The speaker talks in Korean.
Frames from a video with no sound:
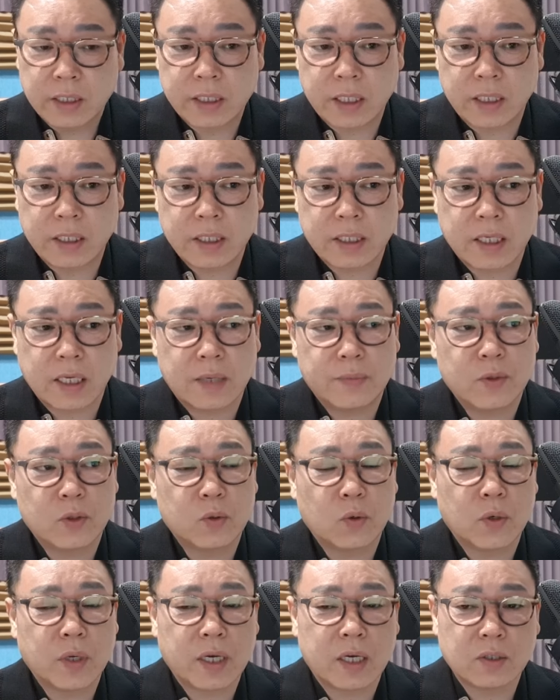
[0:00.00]
자 이렇게 하면
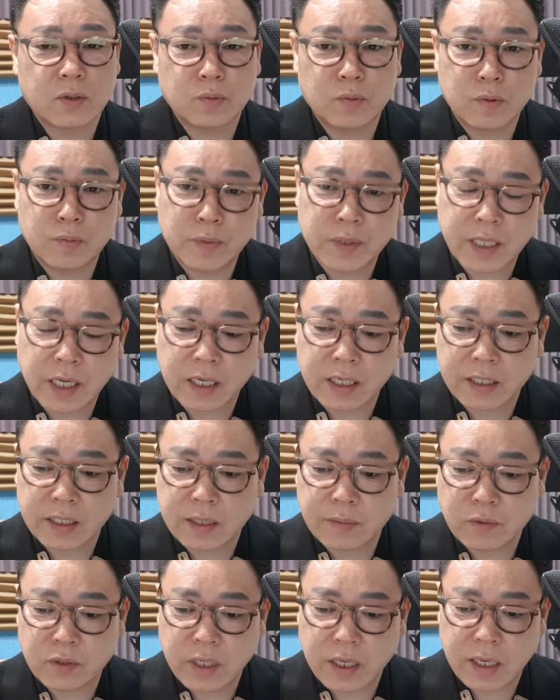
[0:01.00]
노래가 좀 밋밋하기
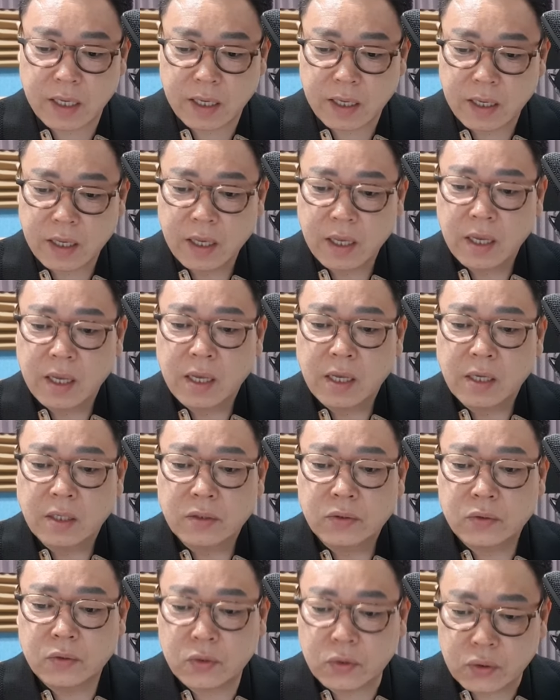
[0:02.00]
때문에
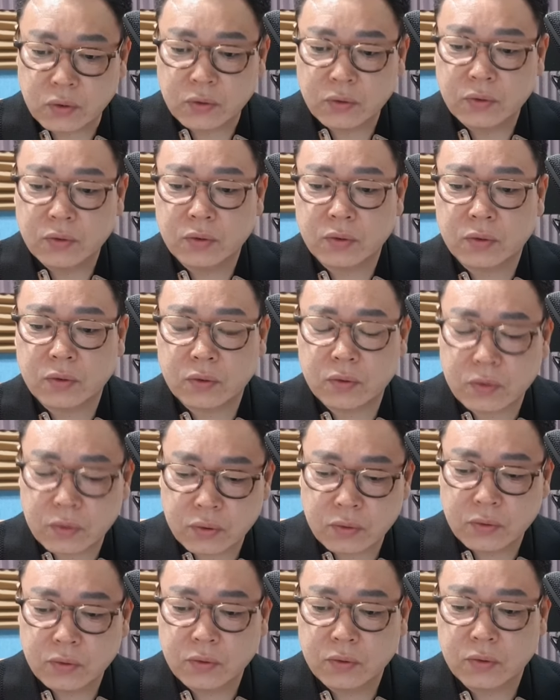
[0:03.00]

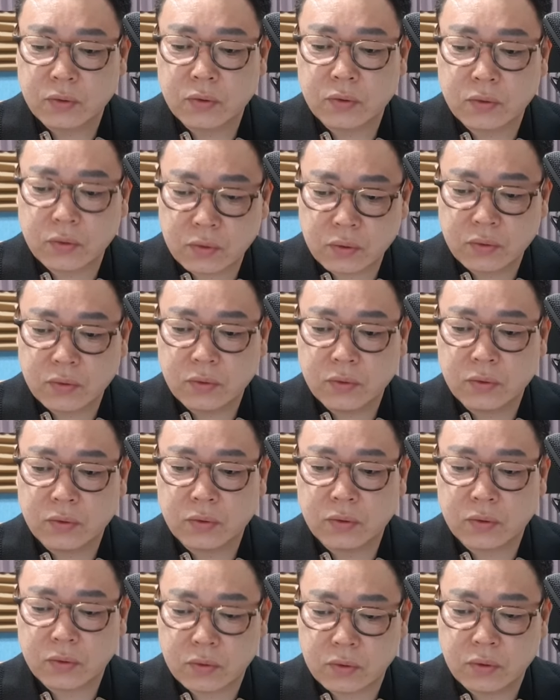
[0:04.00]

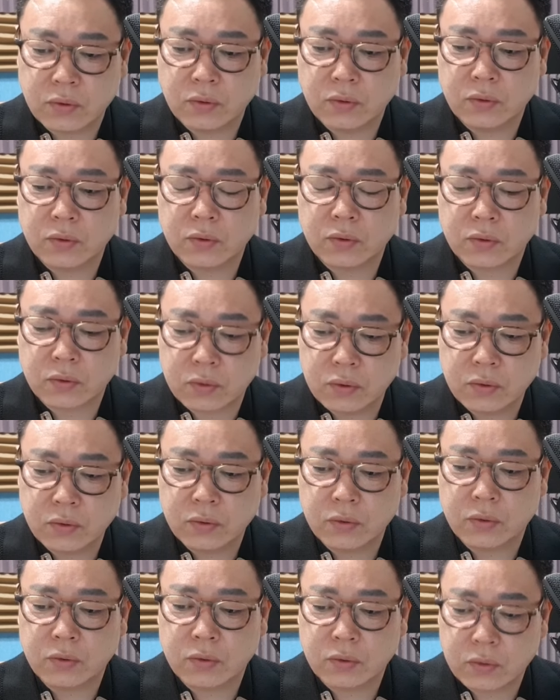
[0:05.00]
두두두두두두두두두두두두
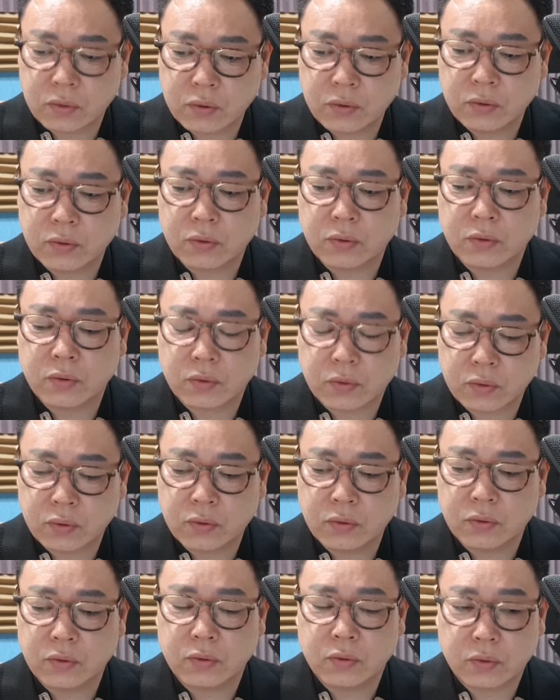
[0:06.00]
투두
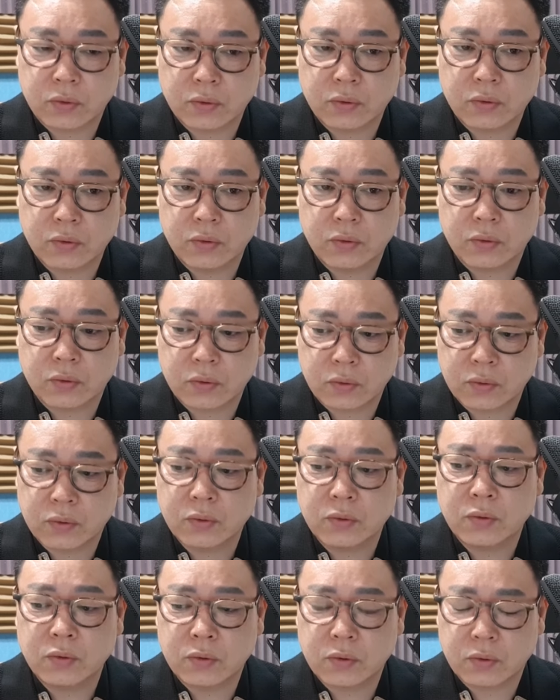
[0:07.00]
투두
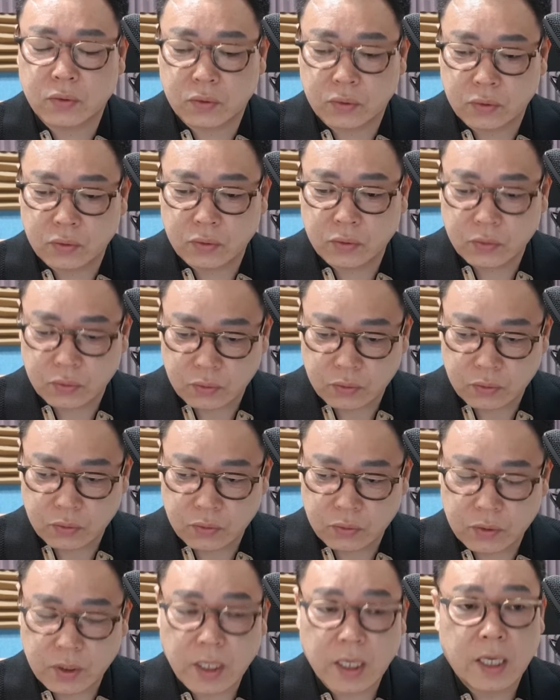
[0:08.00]
투두
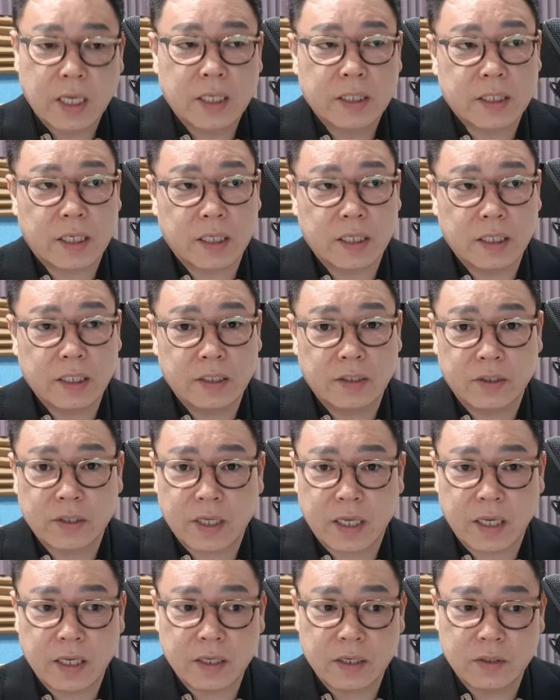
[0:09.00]
투두 자
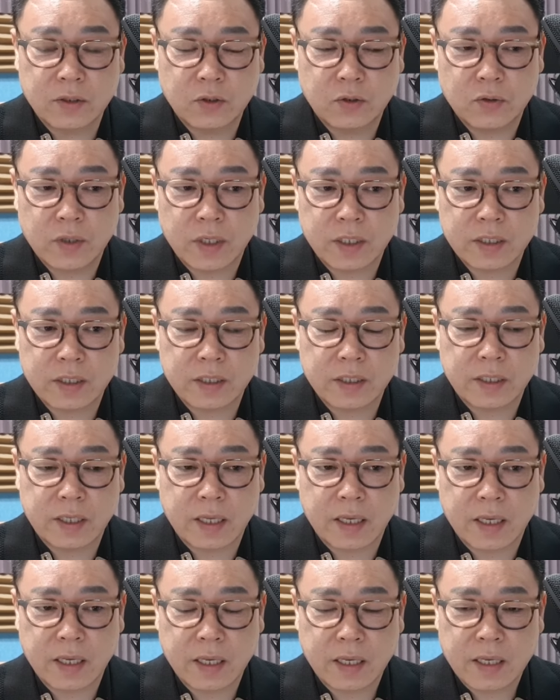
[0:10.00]
이렇게 연주했을
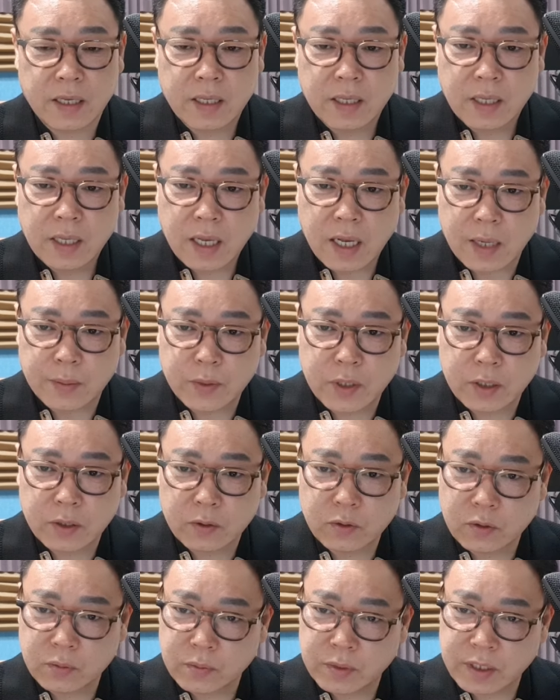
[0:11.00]
때
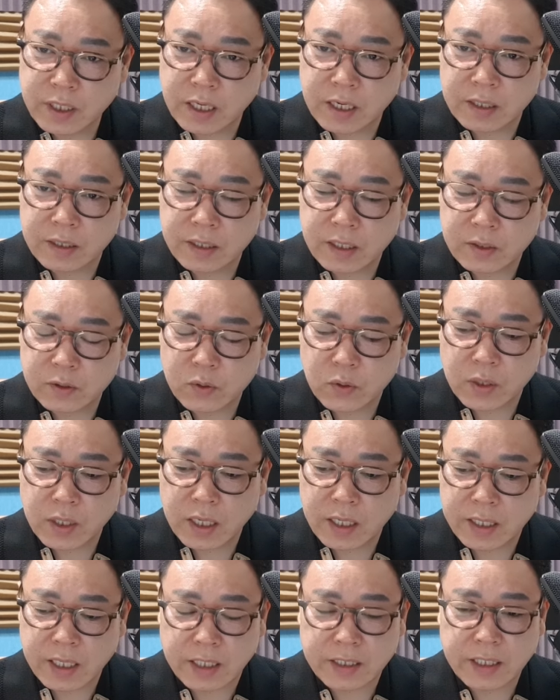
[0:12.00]
아무래도 좀 세련된
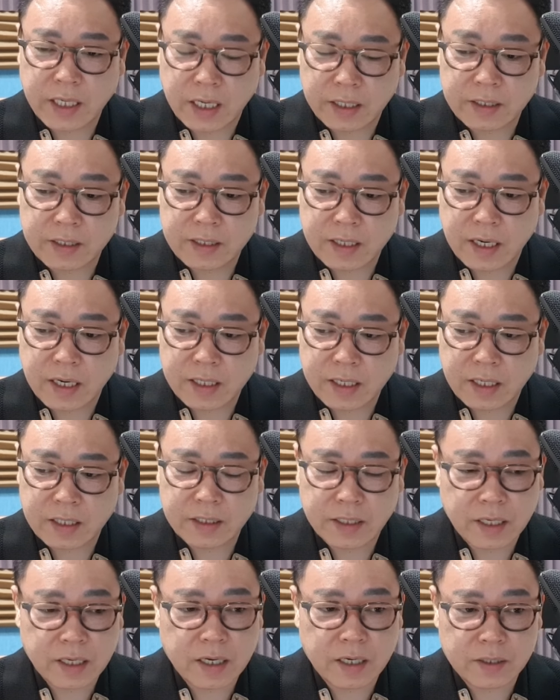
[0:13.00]
소리가 나지
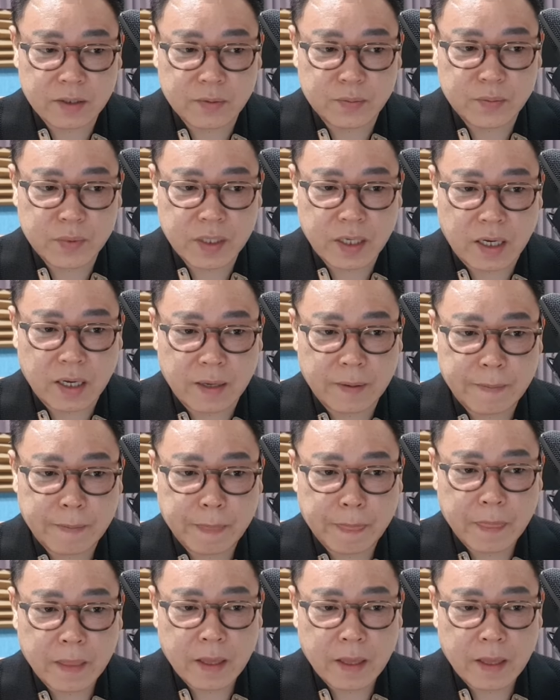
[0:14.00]
않을까라는 생각이 듭니다.